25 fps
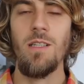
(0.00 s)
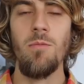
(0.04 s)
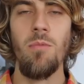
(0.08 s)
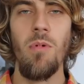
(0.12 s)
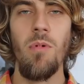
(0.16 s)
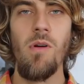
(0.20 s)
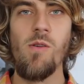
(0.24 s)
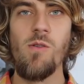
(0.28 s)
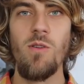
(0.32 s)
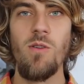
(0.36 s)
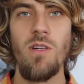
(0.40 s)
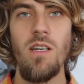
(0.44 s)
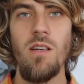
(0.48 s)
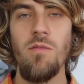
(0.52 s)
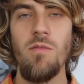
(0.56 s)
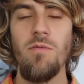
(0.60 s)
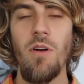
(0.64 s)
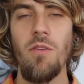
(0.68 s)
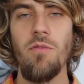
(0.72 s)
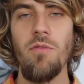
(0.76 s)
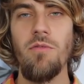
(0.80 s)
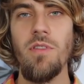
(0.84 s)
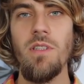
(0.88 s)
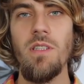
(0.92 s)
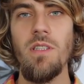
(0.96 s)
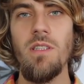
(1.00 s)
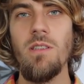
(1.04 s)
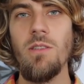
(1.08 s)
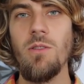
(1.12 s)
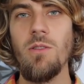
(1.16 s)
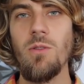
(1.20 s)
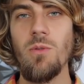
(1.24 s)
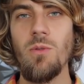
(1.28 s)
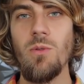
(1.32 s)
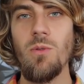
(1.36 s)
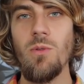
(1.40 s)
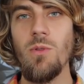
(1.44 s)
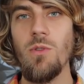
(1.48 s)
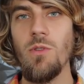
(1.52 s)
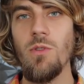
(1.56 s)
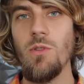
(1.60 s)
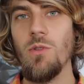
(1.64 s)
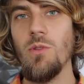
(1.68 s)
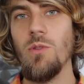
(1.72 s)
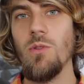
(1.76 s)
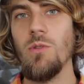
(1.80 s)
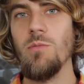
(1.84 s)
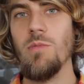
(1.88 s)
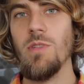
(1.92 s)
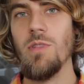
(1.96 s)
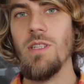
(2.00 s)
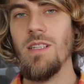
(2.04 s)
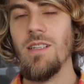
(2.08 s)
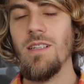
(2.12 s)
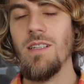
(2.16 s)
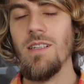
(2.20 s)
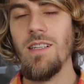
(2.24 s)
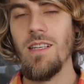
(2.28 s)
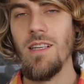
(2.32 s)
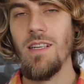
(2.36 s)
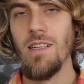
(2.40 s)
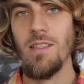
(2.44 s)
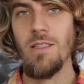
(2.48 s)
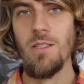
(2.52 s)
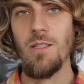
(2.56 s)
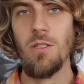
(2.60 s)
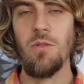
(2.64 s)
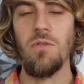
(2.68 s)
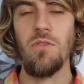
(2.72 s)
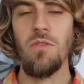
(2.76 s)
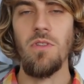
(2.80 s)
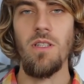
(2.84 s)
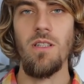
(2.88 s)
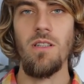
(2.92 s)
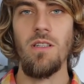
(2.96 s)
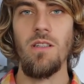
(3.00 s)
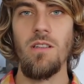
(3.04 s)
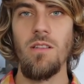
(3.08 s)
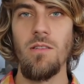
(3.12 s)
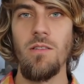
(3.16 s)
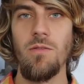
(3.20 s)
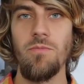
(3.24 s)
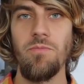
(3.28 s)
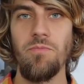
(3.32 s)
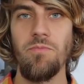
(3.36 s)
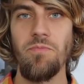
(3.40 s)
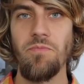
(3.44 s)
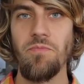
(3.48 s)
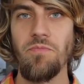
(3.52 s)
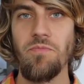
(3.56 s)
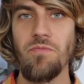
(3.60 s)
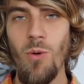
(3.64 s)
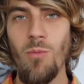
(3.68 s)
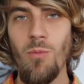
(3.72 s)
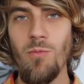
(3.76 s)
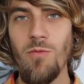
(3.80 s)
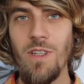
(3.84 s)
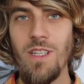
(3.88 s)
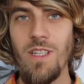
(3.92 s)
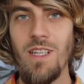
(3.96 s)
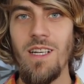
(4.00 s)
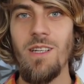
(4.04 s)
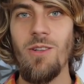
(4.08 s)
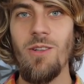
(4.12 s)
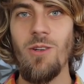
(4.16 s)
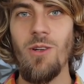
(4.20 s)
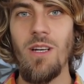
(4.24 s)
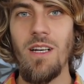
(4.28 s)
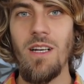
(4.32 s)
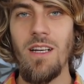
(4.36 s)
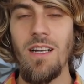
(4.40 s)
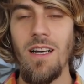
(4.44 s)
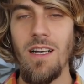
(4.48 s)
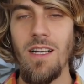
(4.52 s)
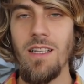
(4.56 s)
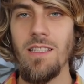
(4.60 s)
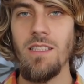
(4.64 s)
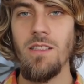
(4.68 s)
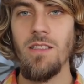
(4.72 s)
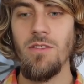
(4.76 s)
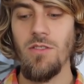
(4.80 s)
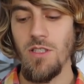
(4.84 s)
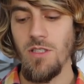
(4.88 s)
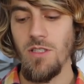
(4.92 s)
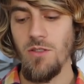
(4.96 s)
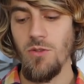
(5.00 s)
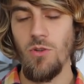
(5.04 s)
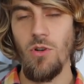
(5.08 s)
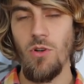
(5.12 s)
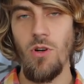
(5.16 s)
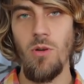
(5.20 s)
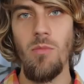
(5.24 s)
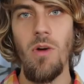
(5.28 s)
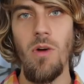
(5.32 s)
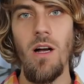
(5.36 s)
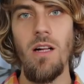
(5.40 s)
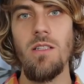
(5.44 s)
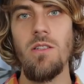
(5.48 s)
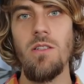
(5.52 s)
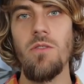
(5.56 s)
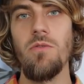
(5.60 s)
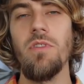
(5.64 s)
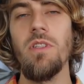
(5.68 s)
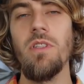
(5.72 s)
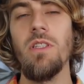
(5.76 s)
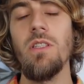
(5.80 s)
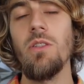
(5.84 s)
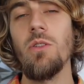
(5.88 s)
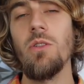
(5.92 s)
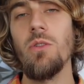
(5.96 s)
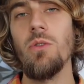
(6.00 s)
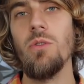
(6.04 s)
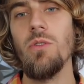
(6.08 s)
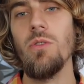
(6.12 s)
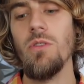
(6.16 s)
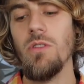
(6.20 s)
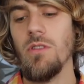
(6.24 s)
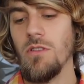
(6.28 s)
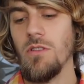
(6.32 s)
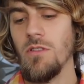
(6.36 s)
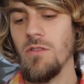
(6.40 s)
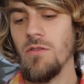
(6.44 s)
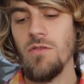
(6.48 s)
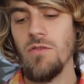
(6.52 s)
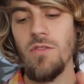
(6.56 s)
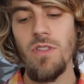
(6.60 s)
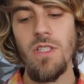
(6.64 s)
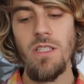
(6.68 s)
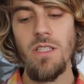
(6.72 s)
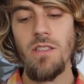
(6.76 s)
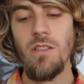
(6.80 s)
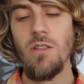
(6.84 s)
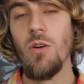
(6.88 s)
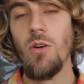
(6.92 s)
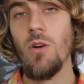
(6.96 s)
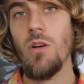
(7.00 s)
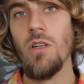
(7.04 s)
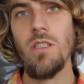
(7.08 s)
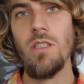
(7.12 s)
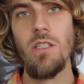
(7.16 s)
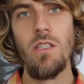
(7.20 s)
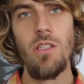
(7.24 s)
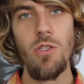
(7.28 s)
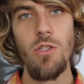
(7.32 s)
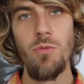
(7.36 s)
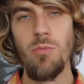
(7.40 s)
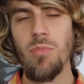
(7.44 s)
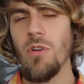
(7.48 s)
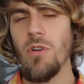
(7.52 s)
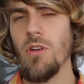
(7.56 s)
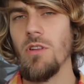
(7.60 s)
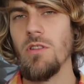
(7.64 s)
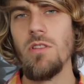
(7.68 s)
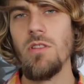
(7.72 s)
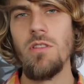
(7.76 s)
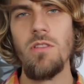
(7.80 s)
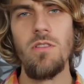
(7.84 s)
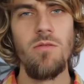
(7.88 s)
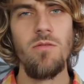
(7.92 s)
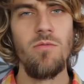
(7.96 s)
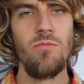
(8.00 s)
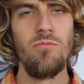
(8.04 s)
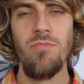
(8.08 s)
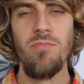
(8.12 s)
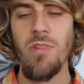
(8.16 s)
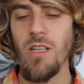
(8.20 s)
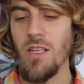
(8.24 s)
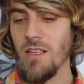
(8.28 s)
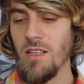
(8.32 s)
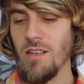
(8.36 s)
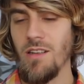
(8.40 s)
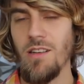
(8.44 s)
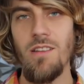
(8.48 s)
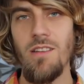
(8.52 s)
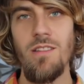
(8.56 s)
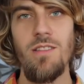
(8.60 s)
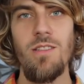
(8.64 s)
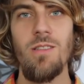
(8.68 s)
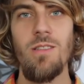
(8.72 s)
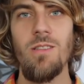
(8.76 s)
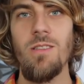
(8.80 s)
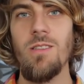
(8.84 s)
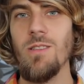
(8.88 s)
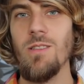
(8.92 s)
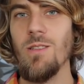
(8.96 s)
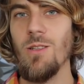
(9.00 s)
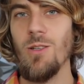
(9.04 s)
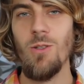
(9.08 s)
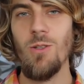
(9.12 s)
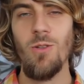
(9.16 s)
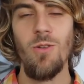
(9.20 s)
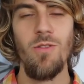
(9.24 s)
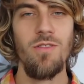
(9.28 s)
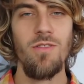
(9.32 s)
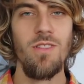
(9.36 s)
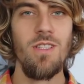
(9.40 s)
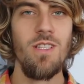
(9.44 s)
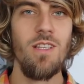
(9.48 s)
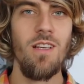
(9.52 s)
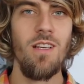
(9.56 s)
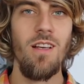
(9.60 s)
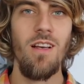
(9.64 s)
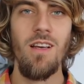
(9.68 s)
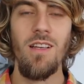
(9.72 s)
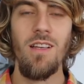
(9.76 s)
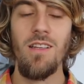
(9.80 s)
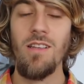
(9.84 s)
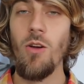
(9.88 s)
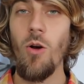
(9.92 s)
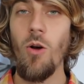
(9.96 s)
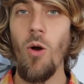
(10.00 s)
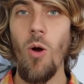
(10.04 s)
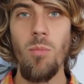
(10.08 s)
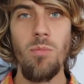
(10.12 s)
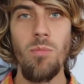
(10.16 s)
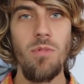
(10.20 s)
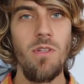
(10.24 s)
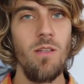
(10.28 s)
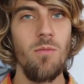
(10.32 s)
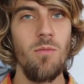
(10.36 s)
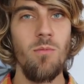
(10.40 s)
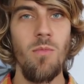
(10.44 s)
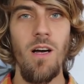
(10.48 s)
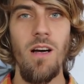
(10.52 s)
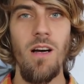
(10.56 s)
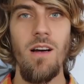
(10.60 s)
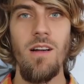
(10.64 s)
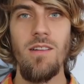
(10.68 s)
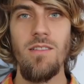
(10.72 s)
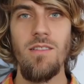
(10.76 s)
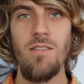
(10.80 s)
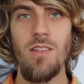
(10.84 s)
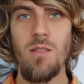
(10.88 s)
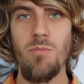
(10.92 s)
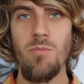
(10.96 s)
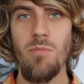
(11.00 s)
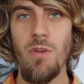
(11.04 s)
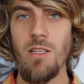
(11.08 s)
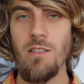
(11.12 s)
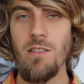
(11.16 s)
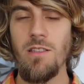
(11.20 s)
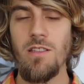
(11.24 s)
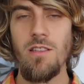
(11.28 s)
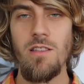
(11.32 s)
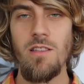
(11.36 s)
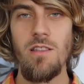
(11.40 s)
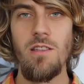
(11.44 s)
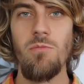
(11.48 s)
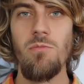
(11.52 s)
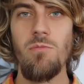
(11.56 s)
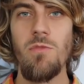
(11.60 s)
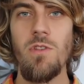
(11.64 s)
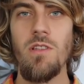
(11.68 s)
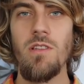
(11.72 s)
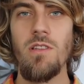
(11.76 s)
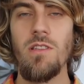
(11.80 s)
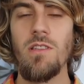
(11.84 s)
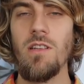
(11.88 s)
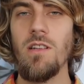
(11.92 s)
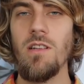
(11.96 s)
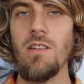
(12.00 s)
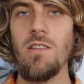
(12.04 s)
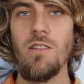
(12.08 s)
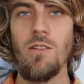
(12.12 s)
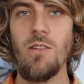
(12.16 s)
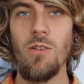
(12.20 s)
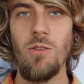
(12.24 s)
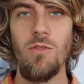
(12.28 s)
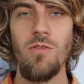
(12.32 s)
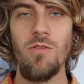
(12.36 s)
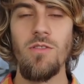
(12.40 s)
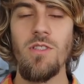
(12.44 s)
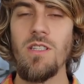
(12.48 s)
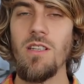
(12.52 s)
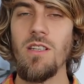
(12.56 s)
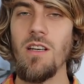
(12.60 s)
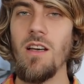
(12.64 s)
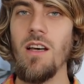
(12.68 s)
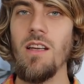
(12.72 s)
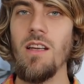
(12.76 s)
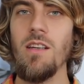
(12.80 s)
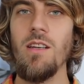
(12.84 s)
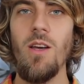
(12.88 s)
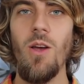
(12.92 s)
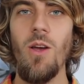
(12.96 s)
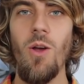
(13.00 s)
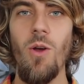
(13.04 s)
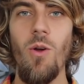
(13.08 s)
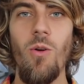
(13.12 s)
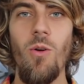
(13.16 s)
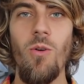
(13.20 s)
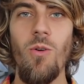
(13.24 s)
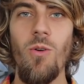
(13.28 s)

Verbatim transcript: ihr braucht einfach viel Grün, um denen entgegenzuwirken, um wieder in euer Gleichgewicht zu kommen. Also viel Grün, Wildkräuter, Sprossen, Brennnesseln, Löwenzahn, optimal. Was Besseres gibt es nicht als Löwenzahn